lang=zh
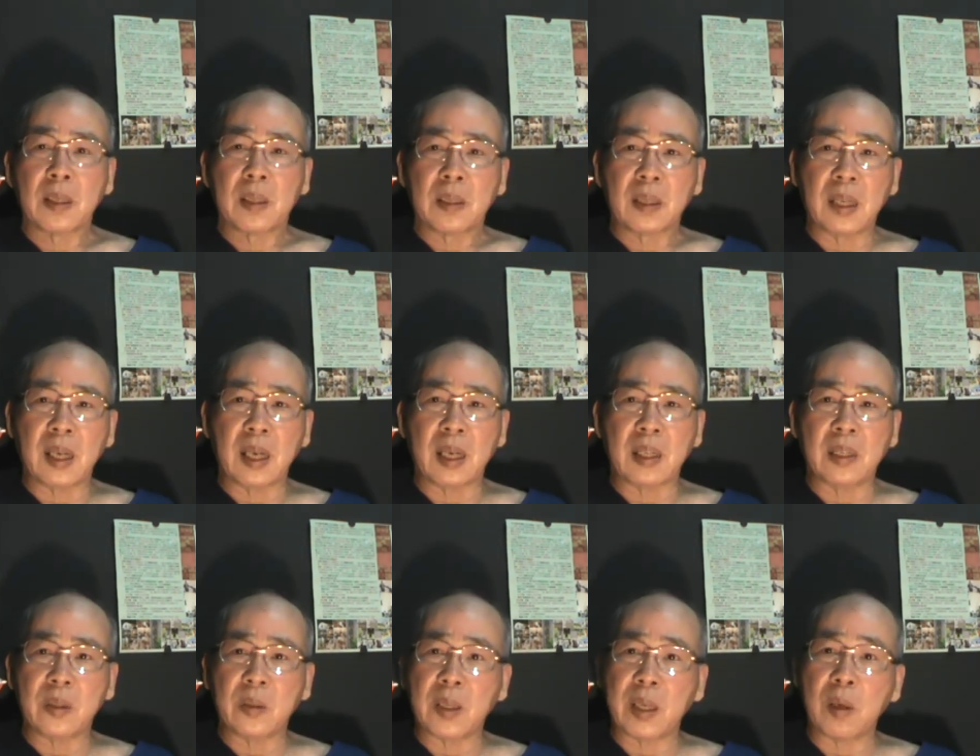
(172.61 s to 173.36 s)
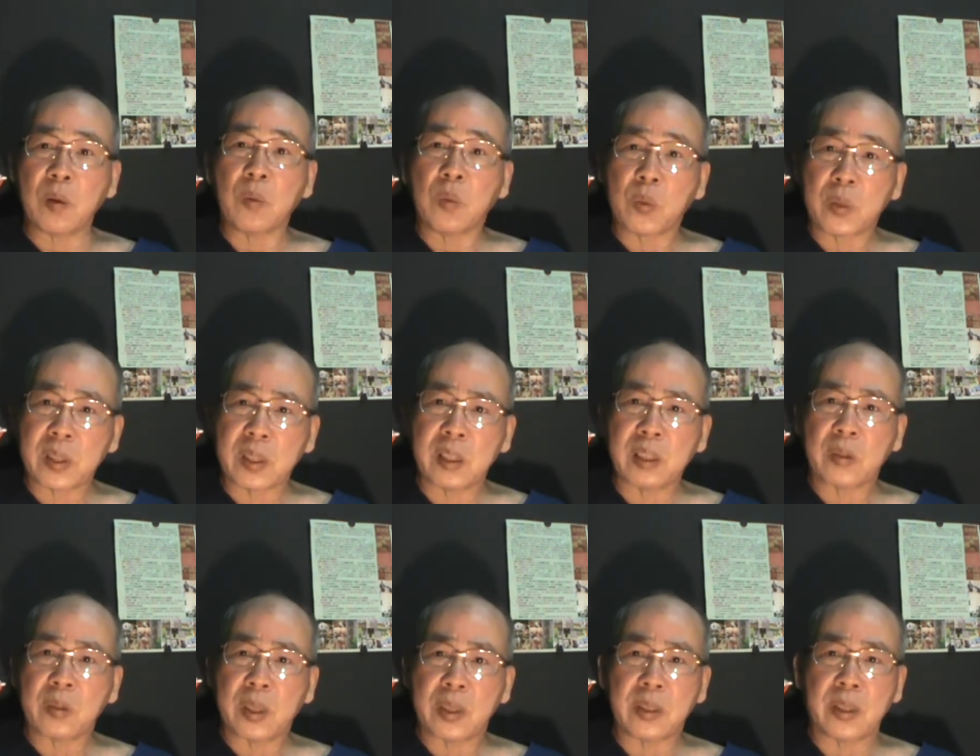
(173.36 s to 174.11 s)
那有的人五十
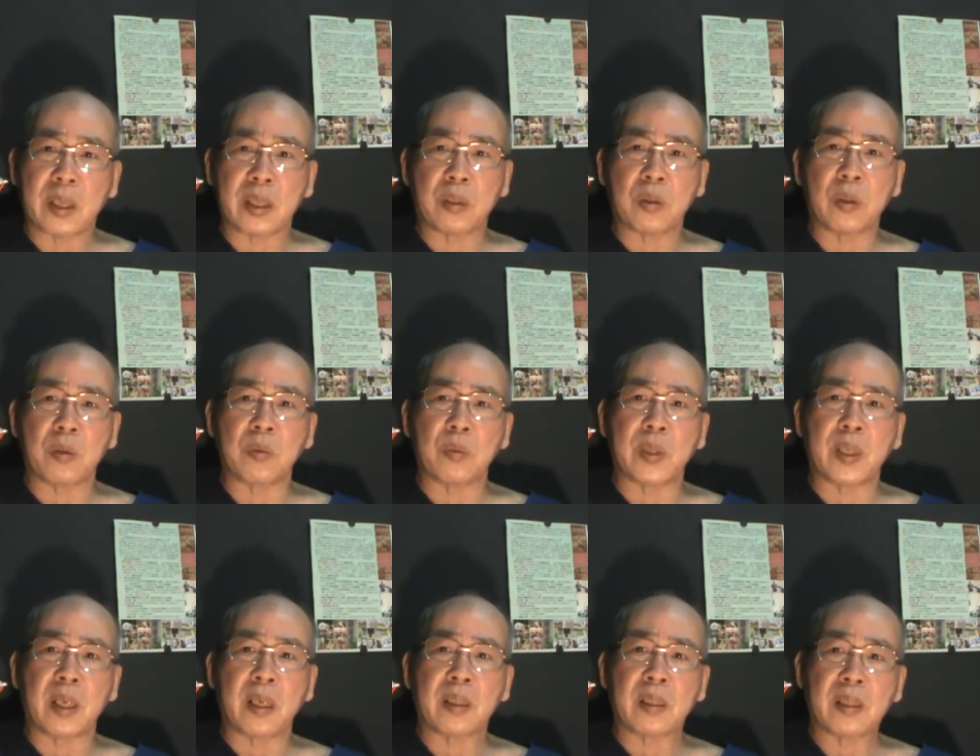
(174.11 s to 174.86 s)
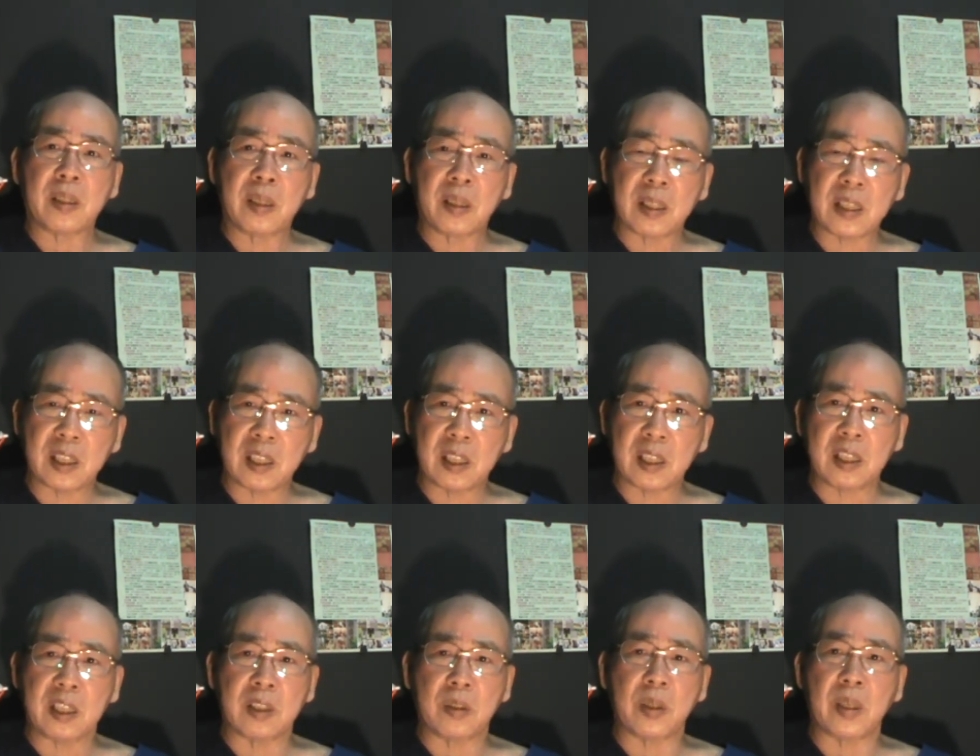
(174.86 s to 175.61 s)
几岁就要睡午觉，四四
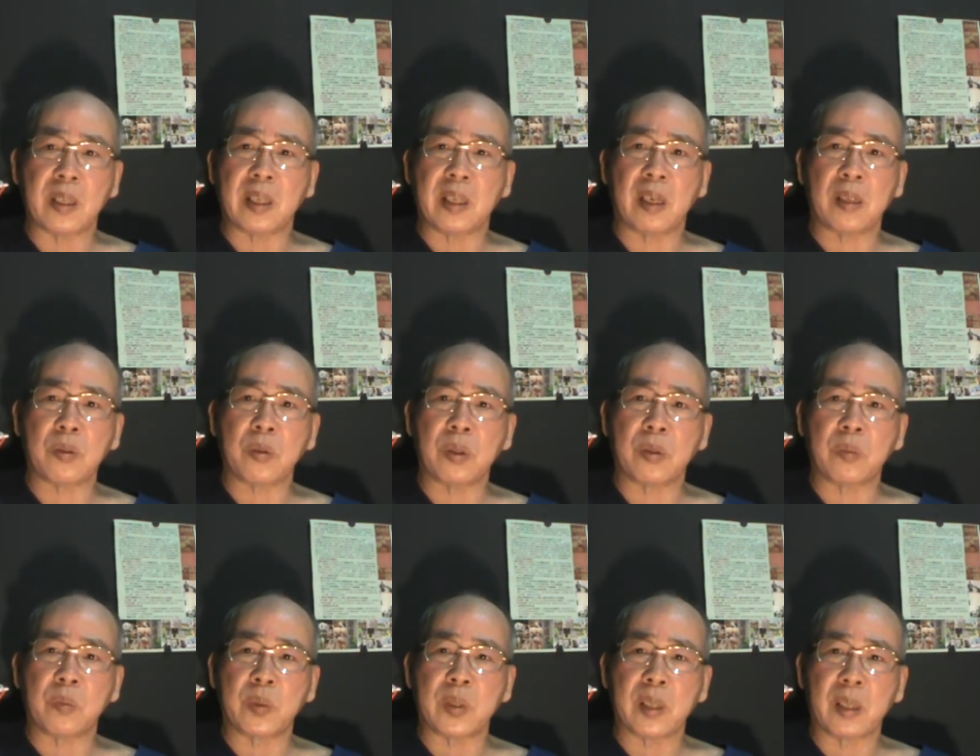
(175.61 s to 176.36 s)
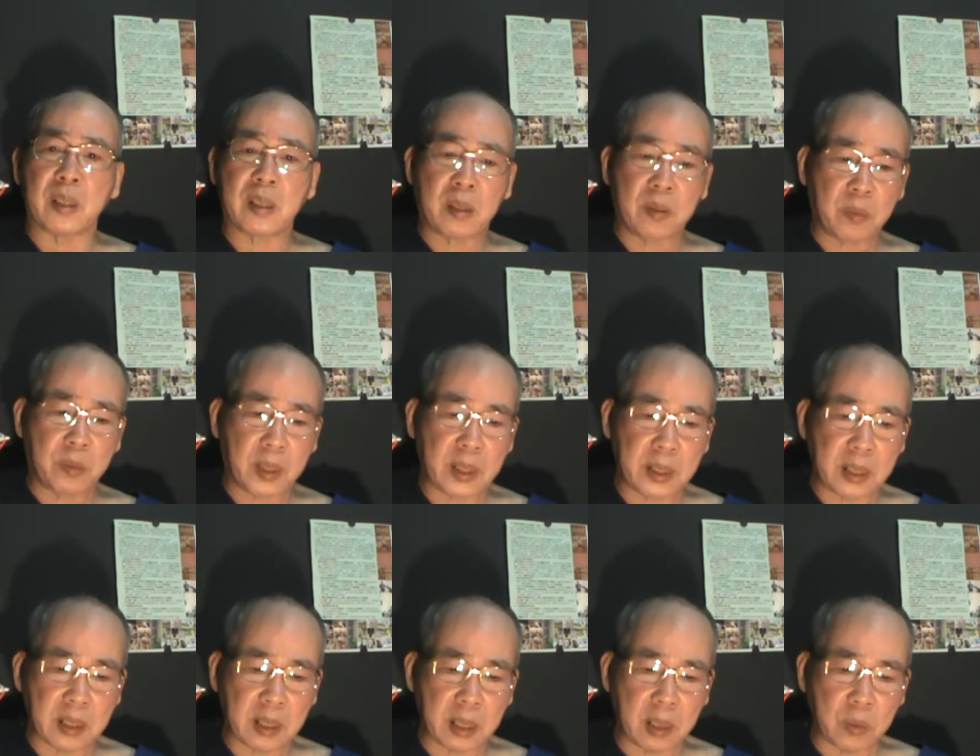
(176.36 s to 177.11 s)
十几岁也要睡午觉哈。我一
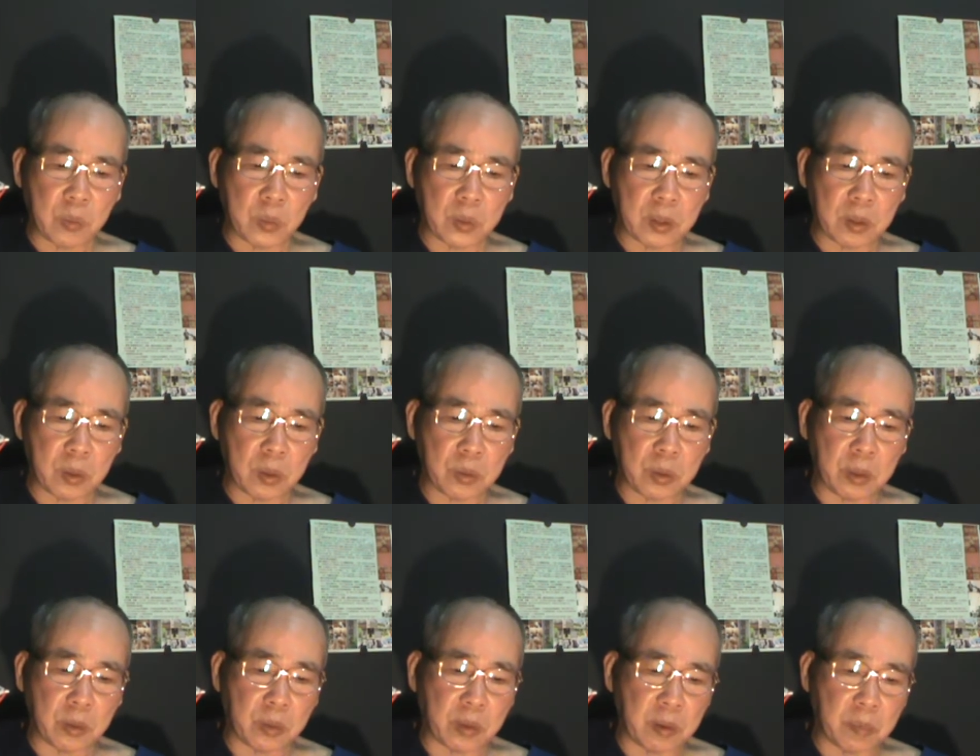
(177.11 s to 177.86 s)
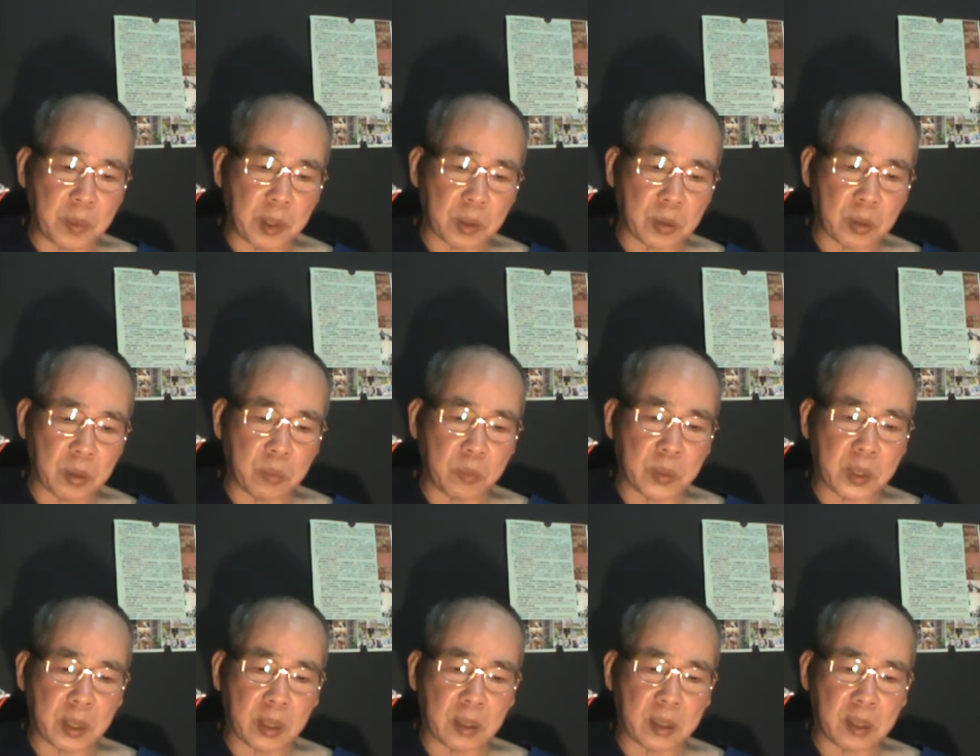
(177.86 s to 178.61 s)
直到五十多岁，我都没有睡午
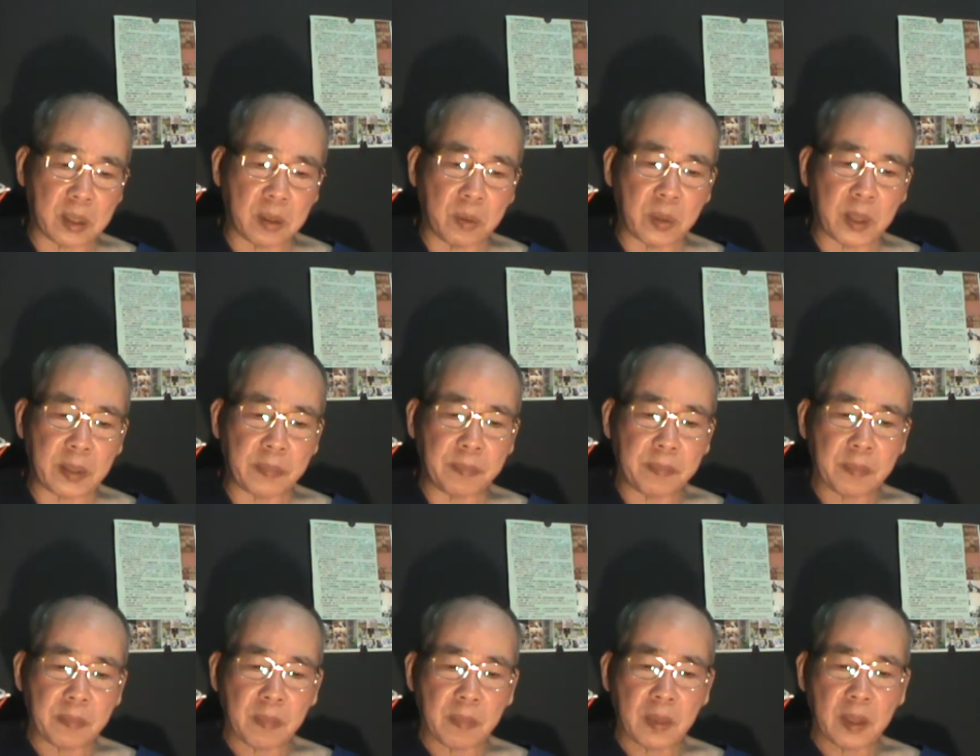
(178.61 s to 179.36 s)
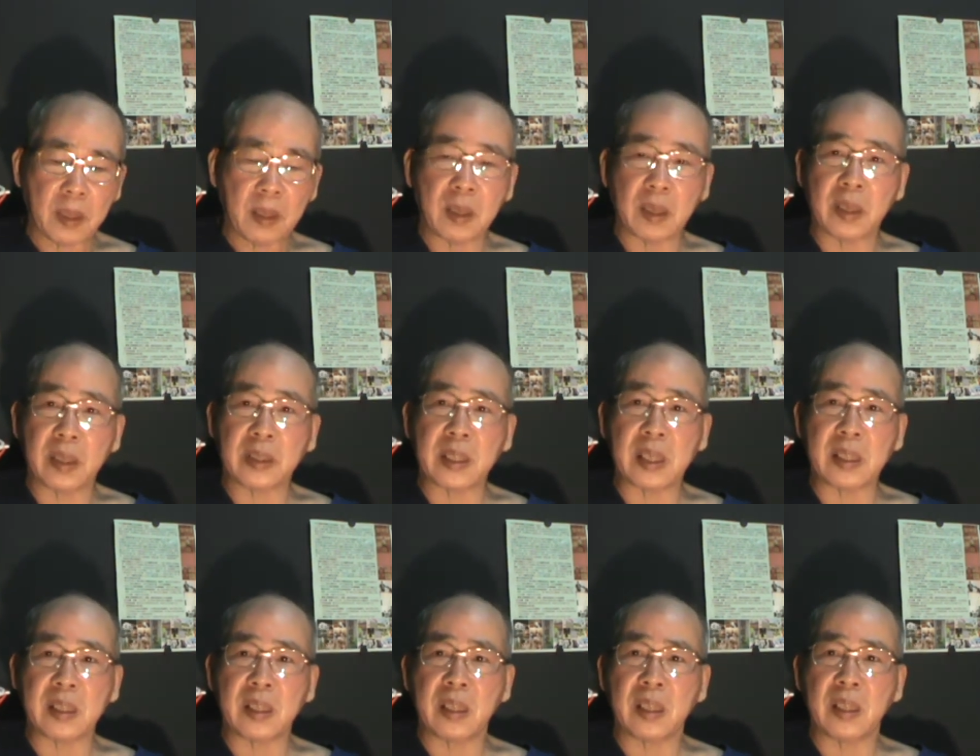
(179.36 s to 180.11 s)
觉习惯啊。
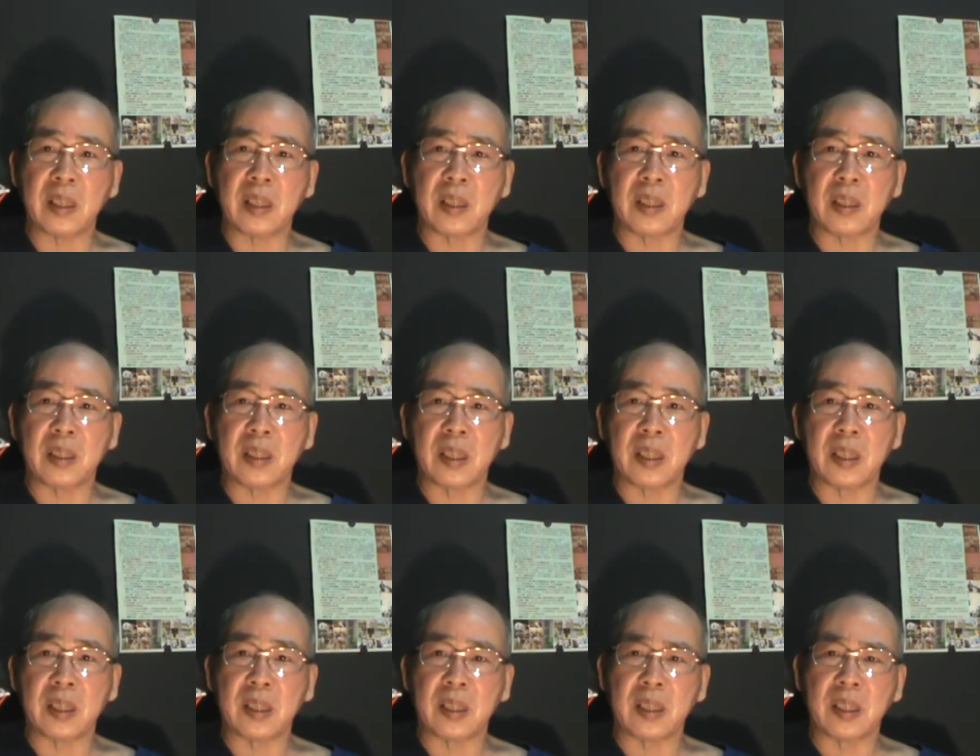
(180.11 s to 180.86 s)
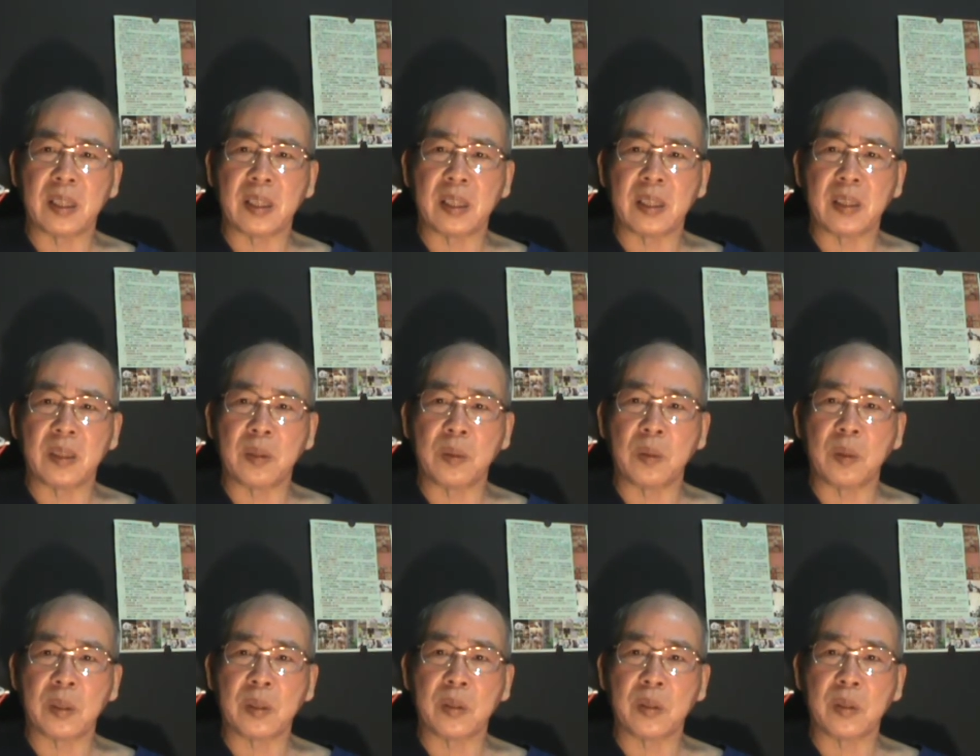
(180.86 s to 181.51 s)
但是那个如果